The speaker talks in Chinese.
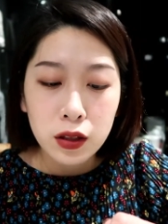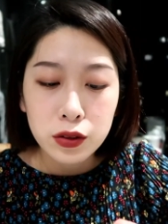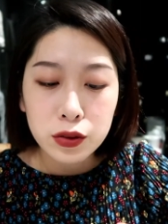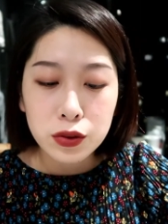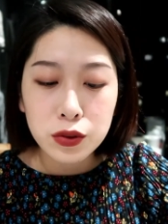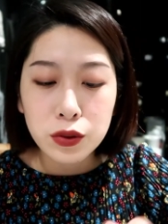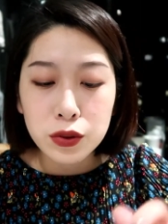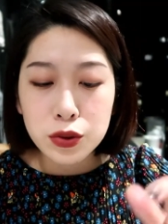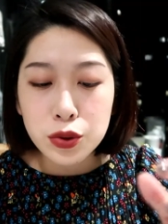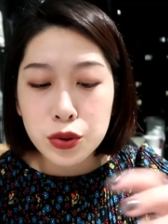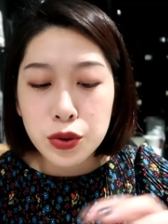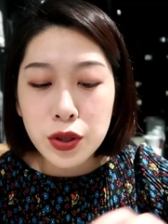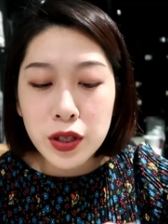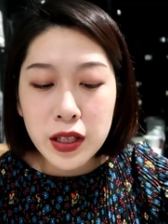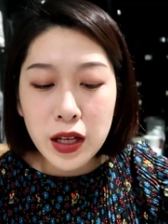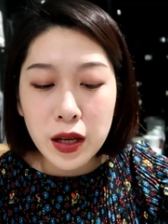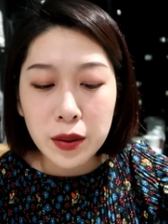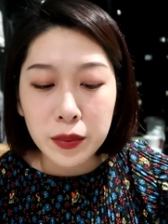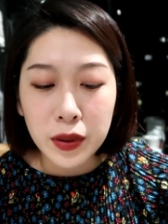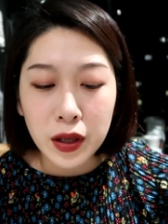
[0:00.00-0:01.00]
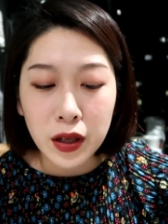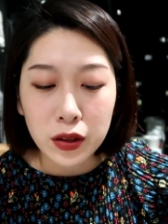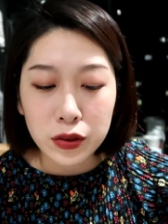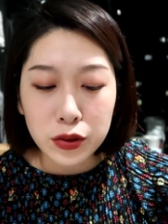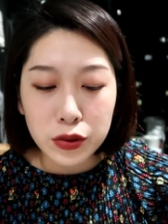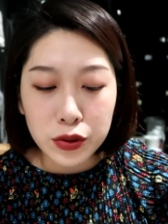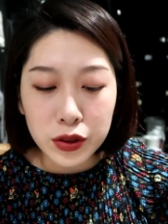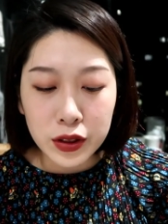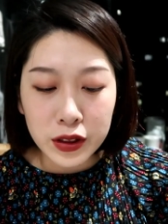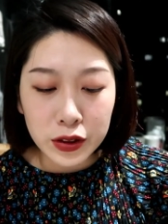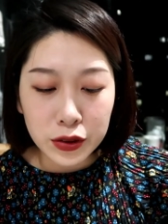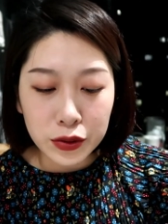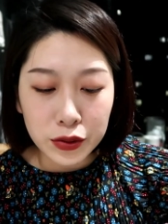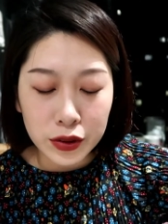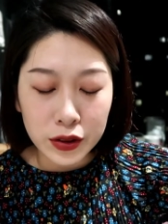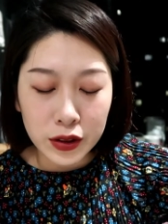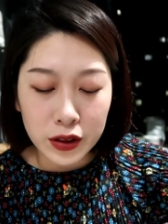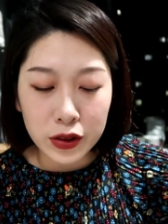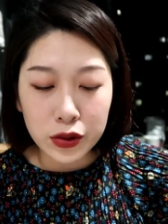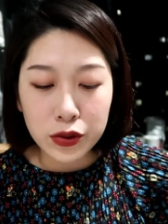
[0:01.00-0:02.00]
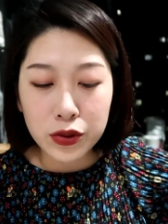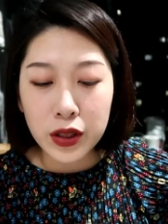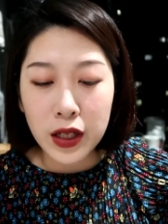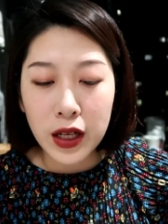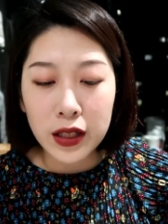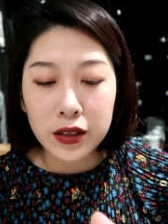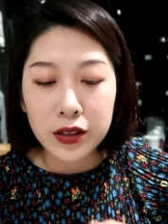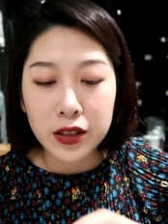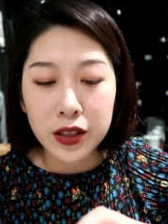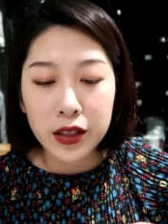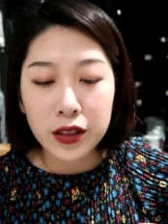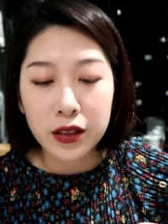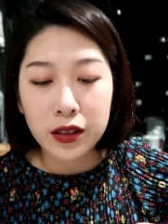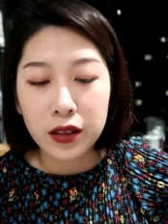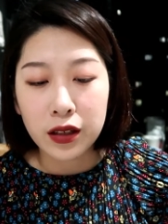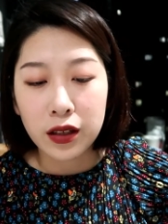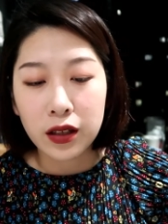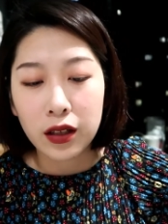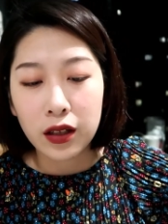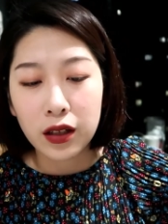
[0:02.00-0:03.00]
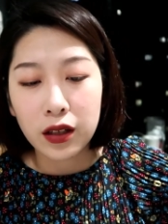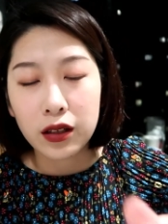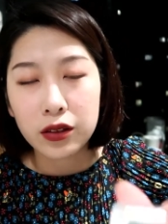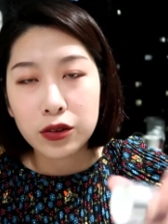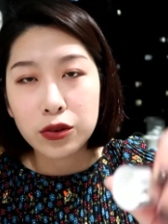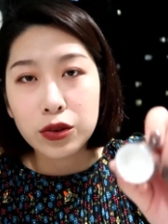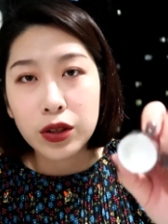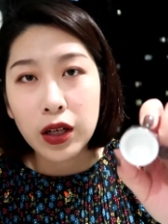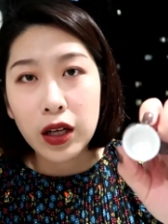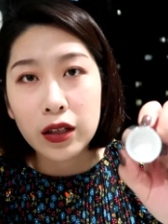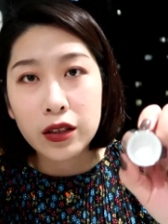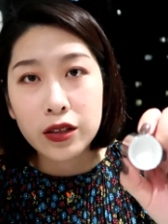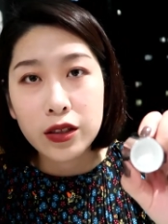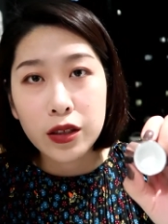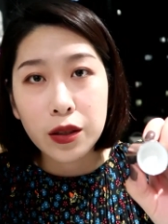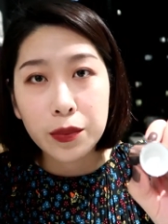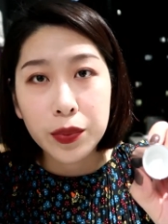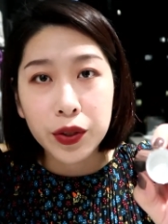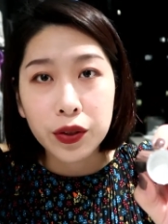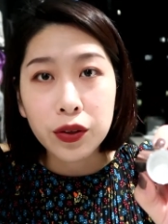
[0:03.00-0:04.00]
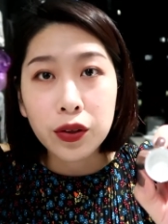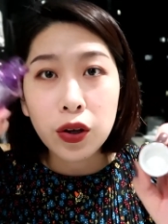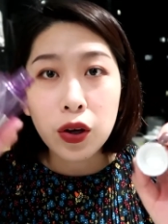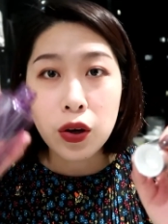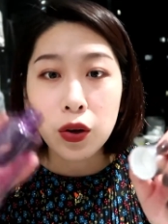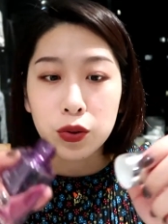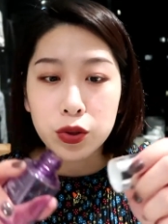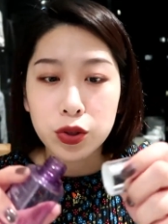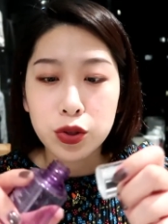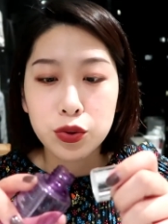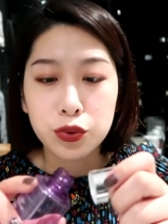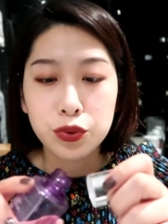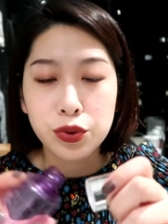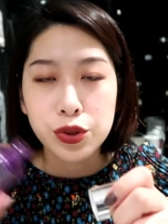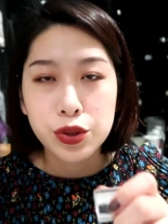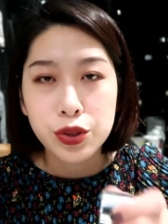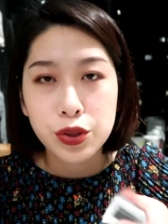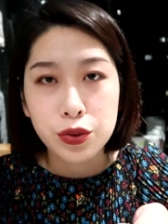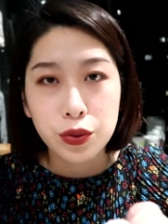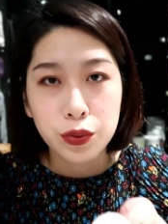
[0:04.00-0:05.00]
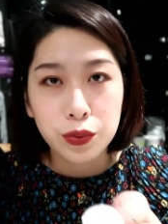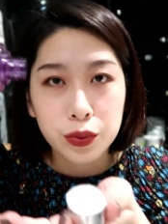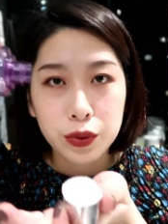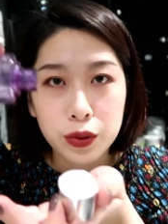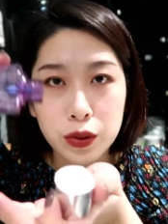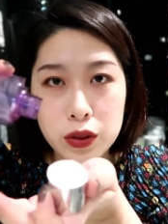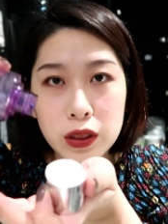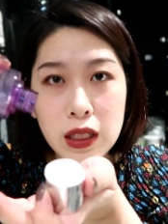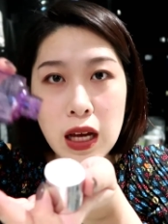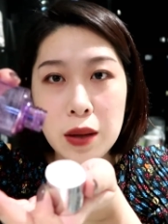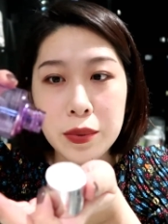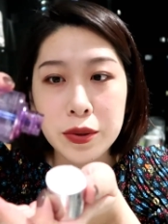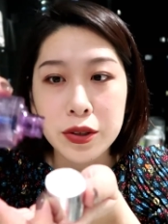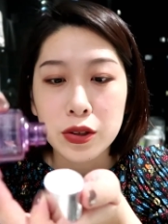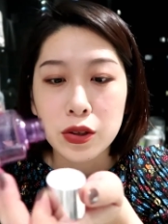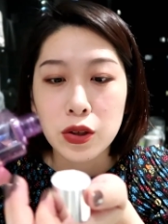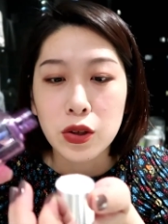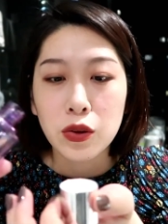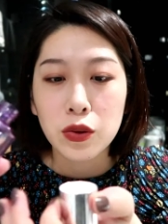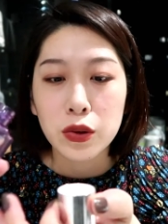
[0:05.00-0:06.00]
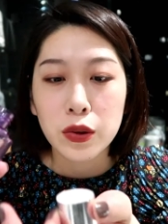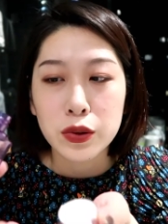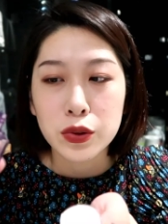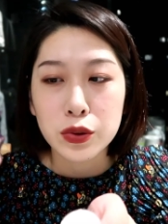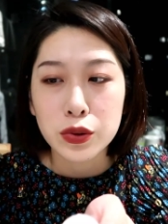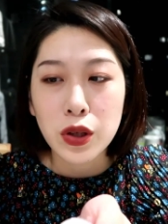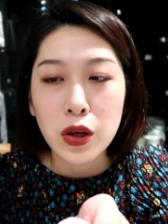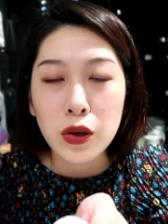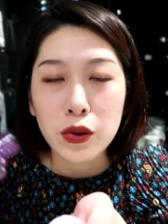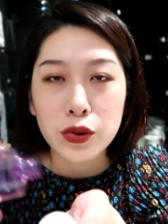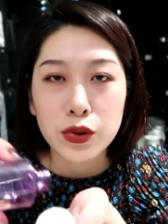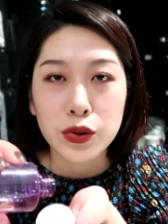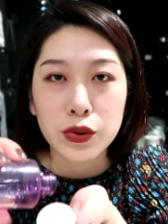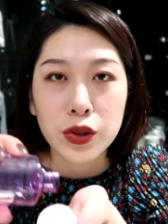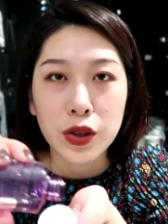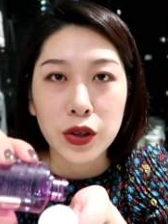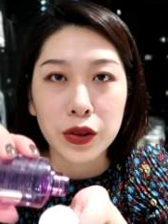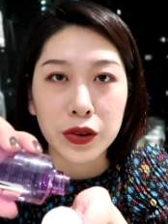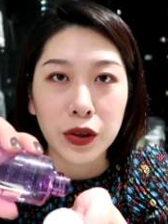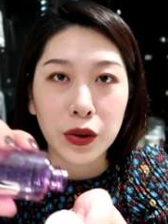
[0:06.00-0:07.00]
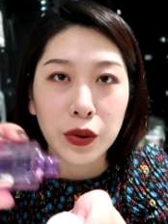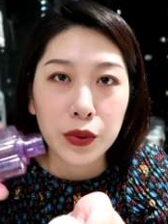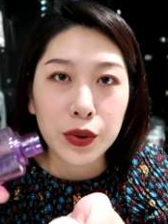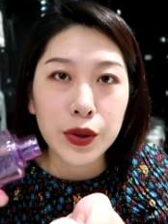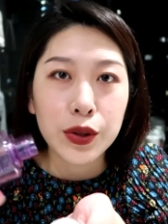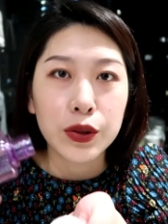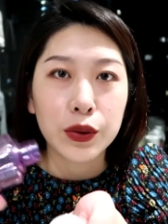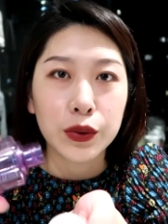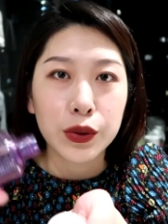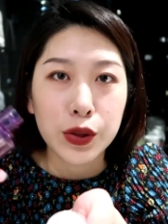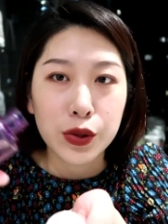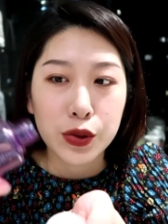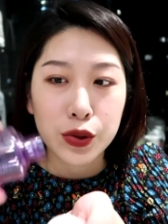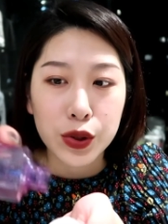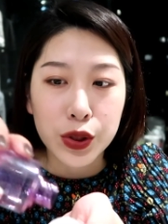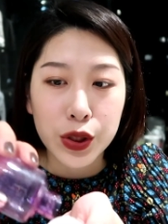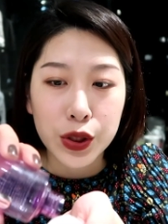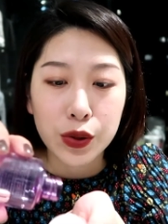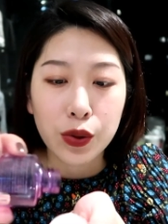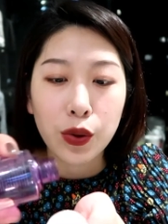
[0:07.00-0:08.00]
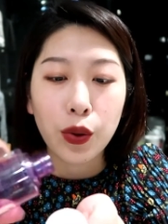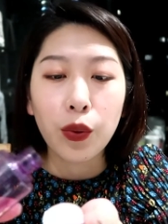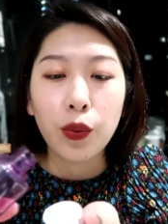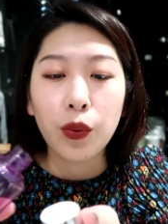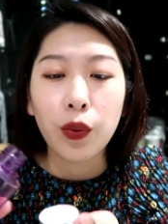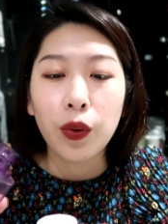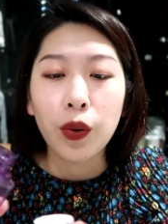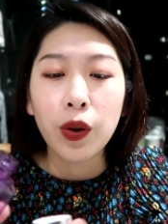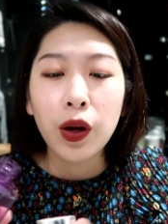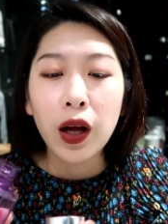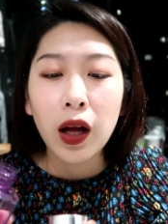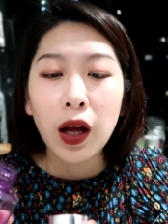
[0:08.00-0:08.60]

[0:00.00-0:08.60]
就是缺点嘛，就是就是就是它的这个，就是它的这个瓶口是属于这种大瓶口就倒的时候可能会容易失控。